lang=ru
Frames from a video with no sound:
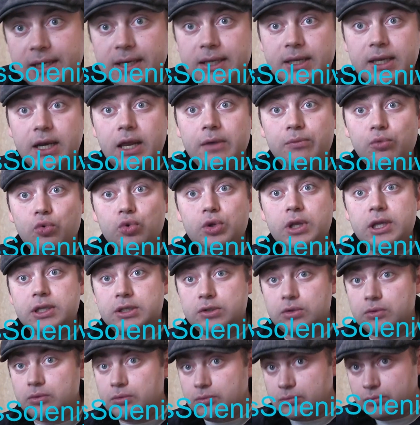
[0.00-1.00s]
Телеграме у
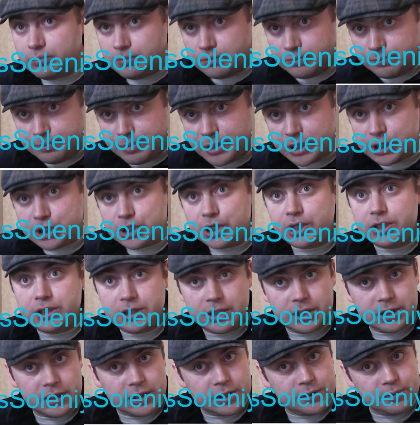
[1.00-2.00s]
нас под
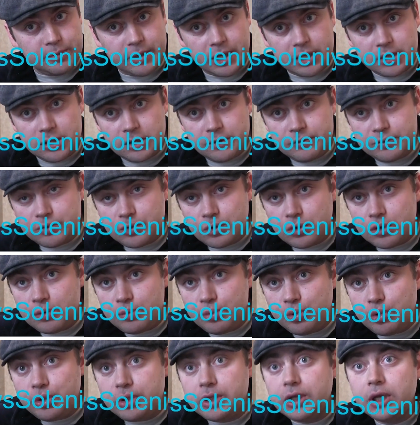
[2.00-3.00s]
6 тысяч майнеров
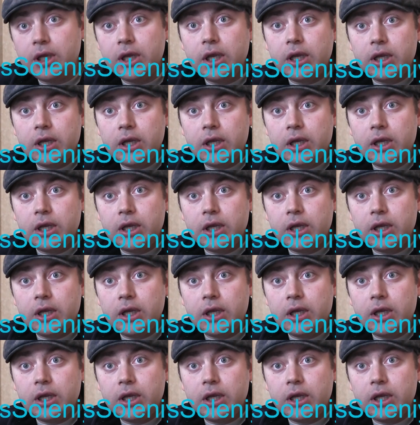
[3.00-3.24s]
скоро будет.